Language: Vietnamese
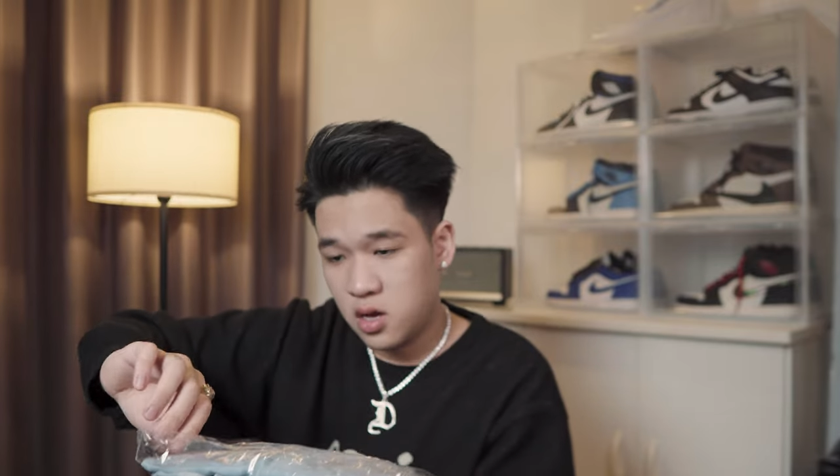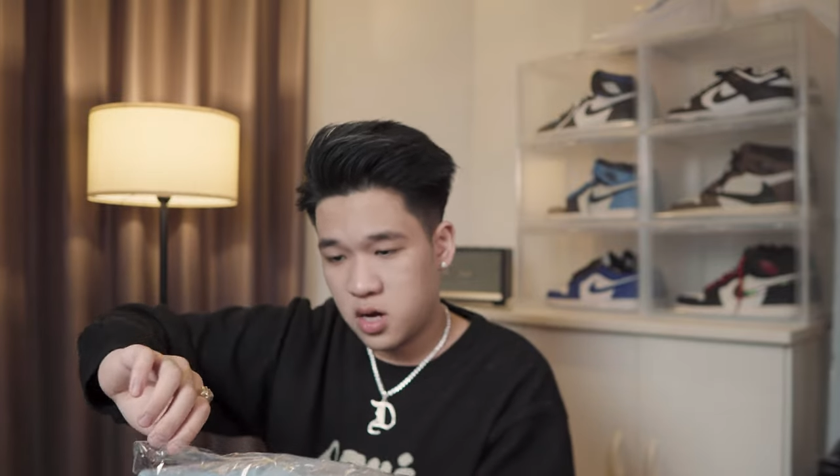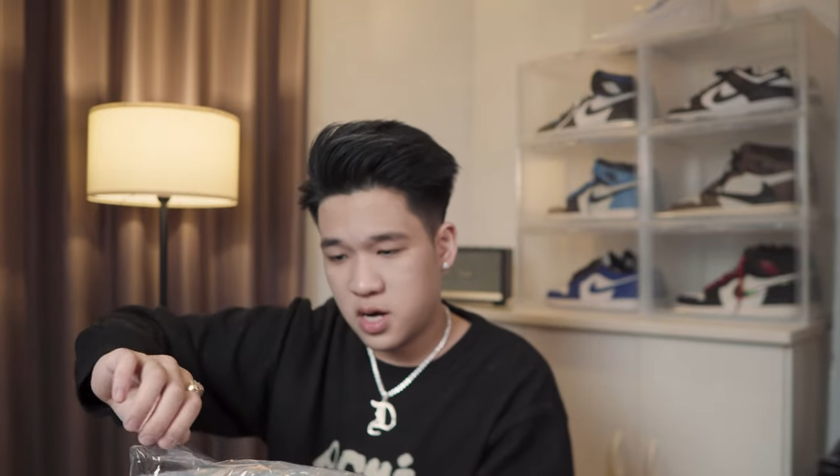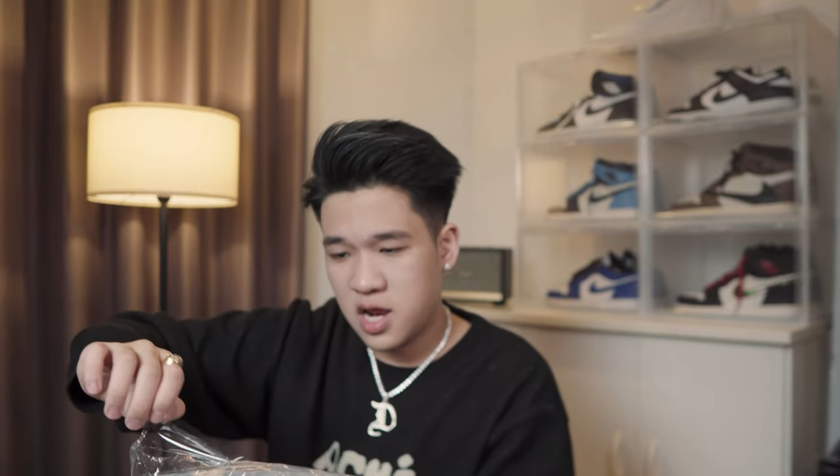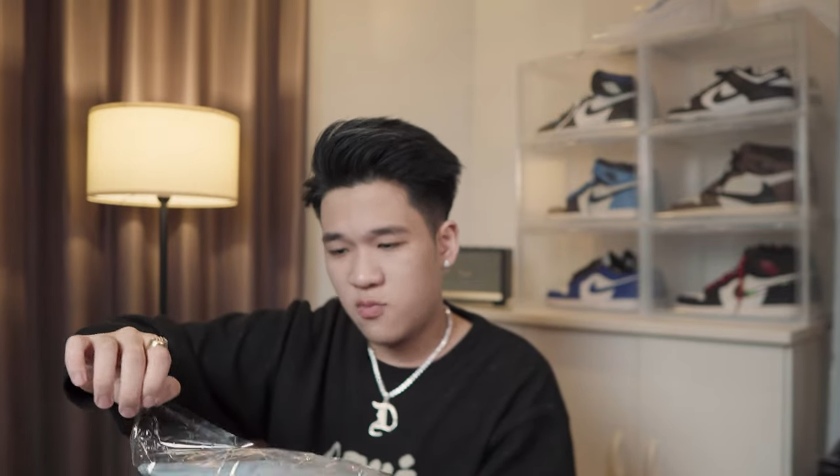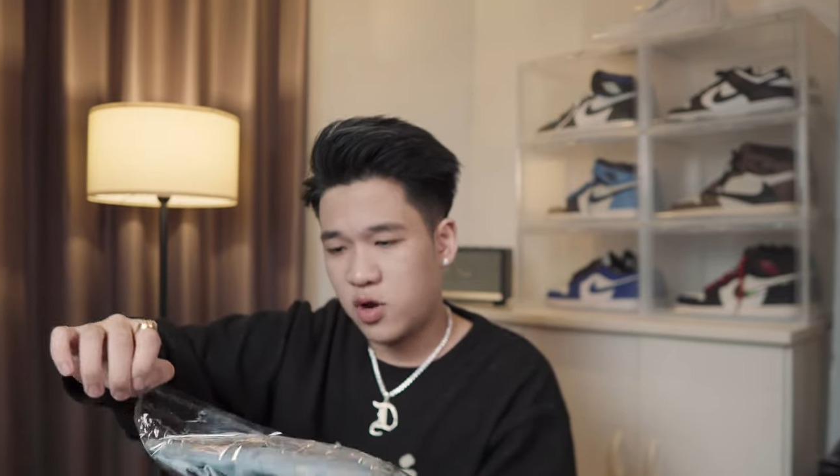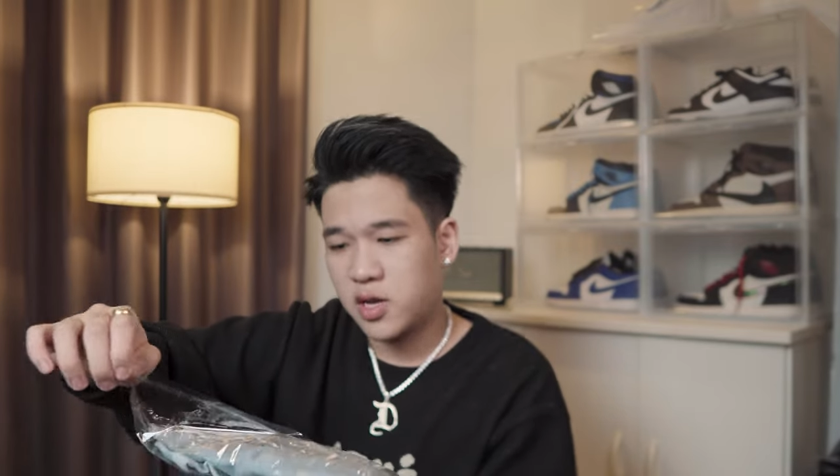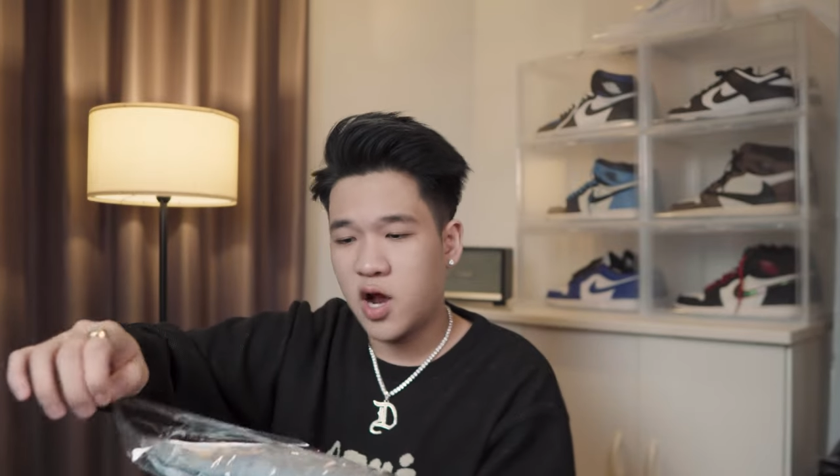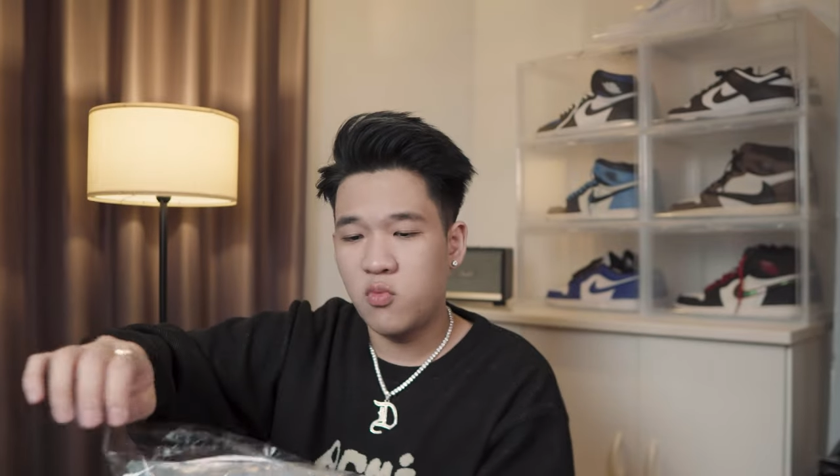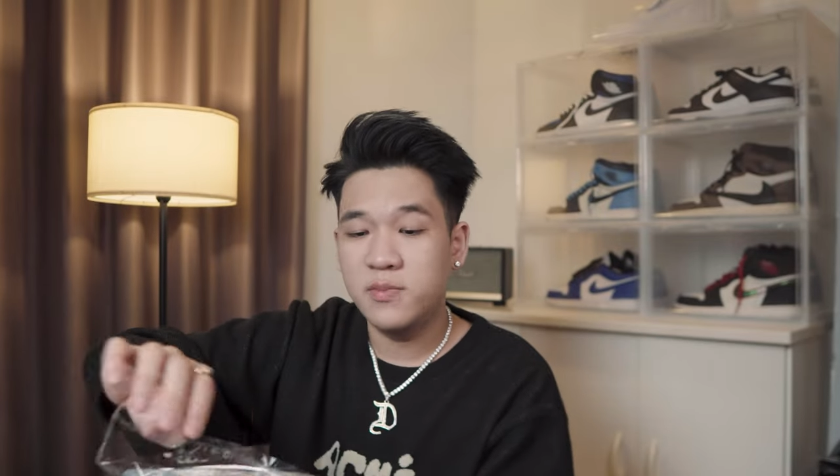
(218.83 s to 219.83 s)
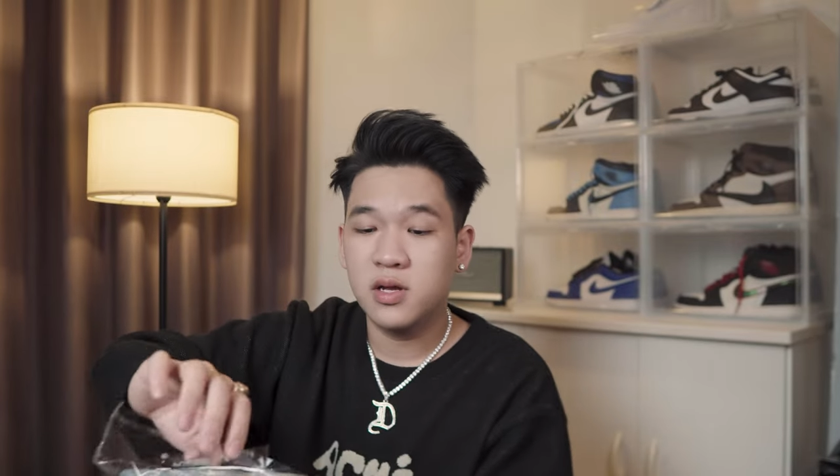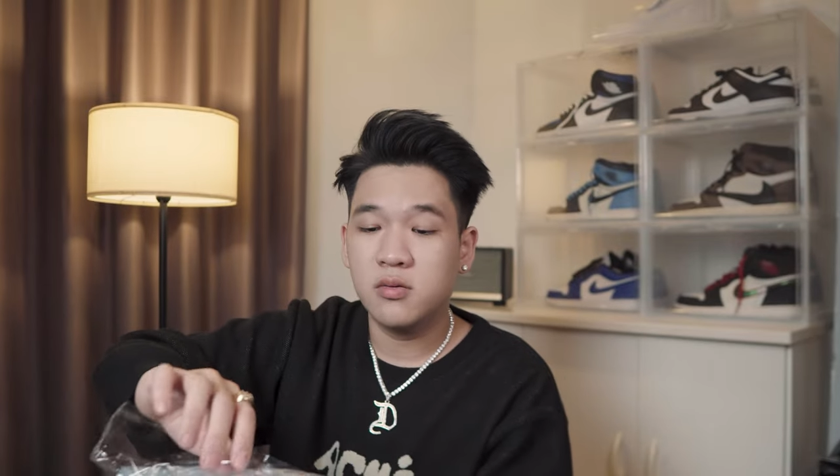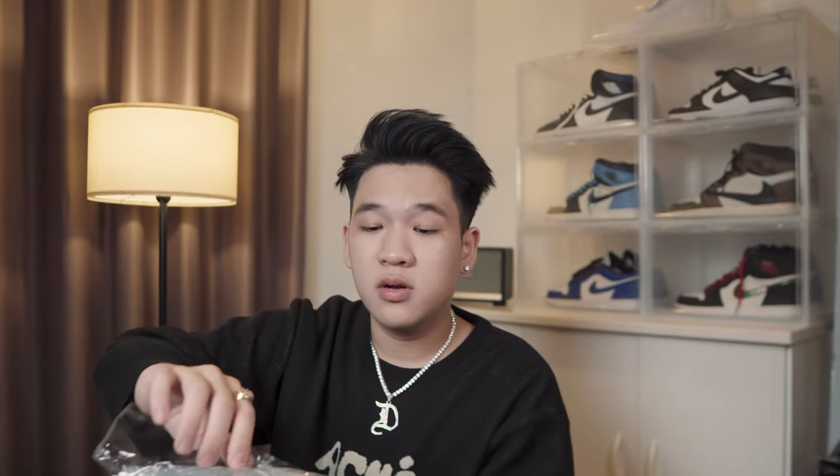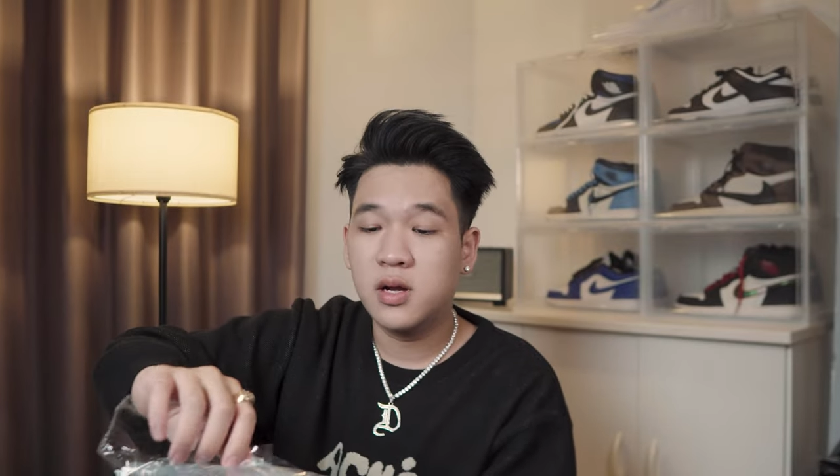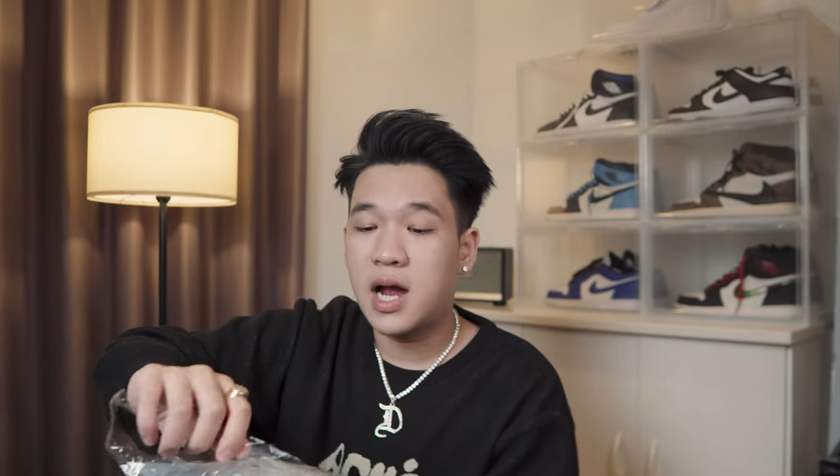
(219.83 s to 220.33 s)
ở ờ, đây là một cái câu mà mình
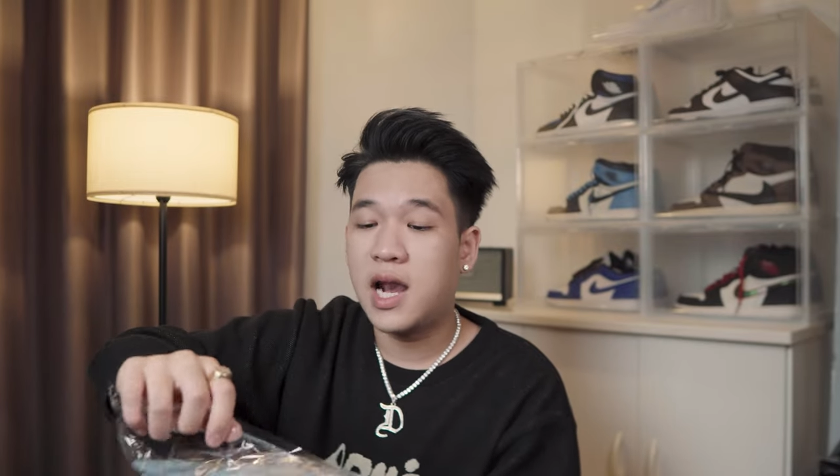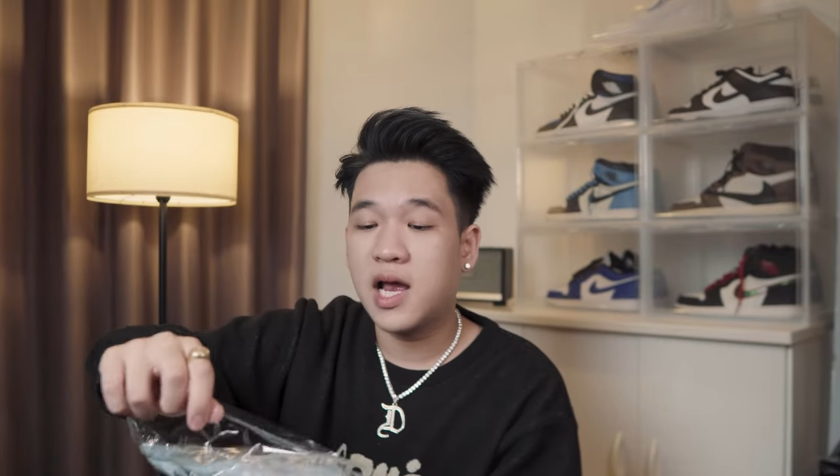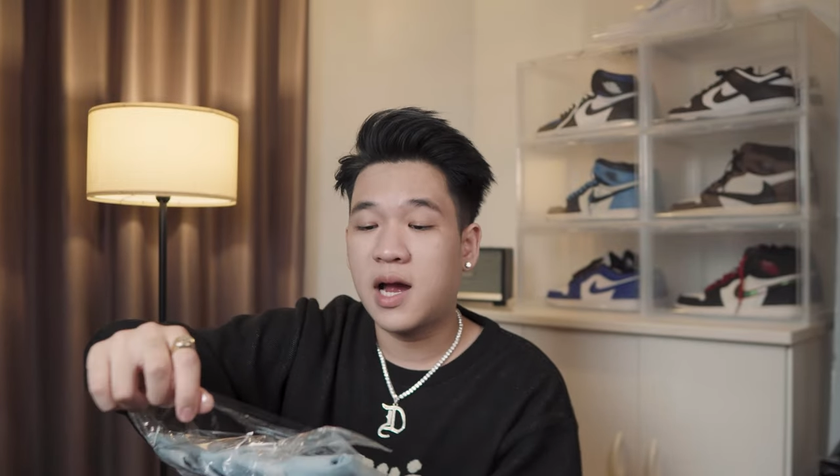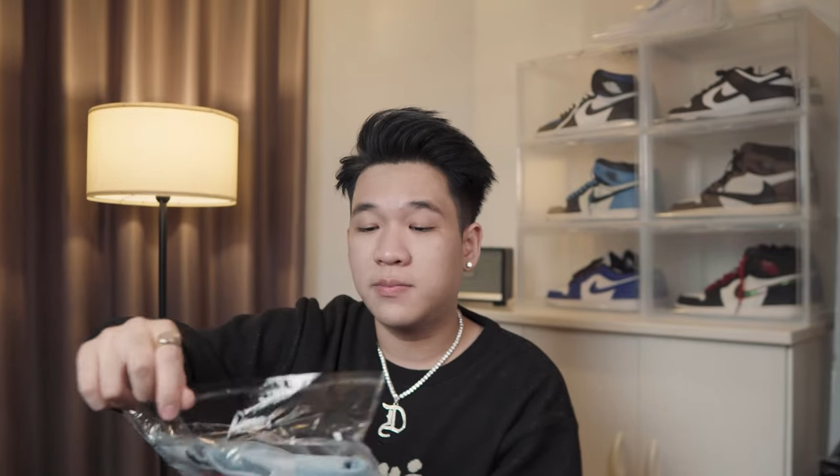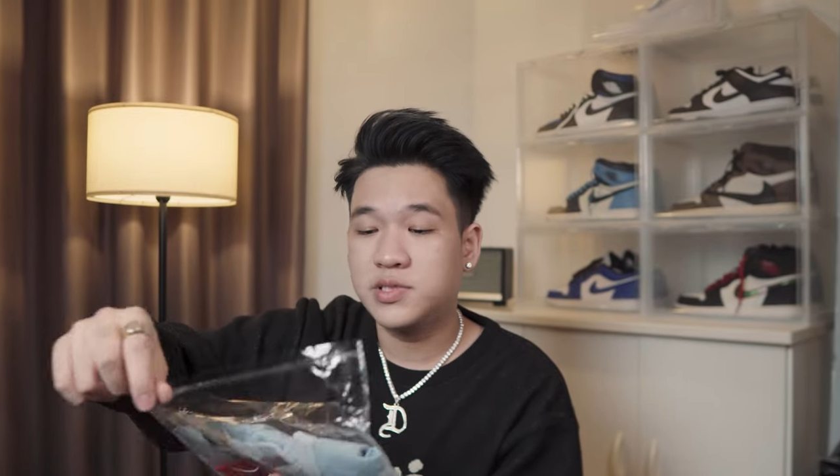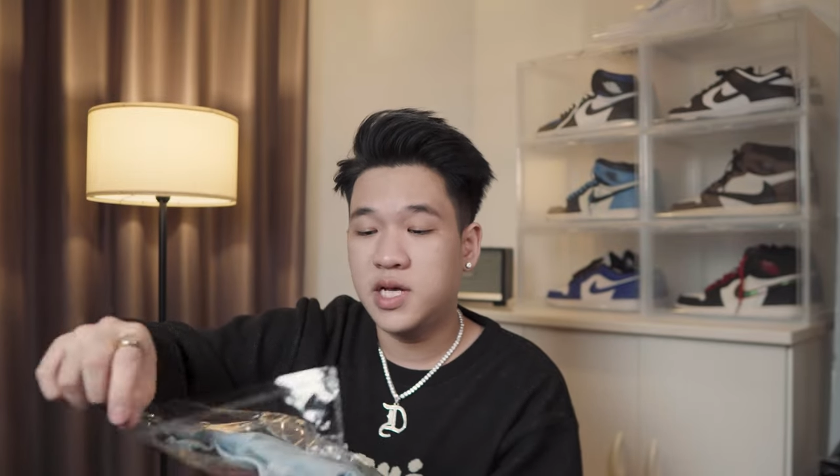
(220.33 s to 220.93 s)
cũng khá là gặp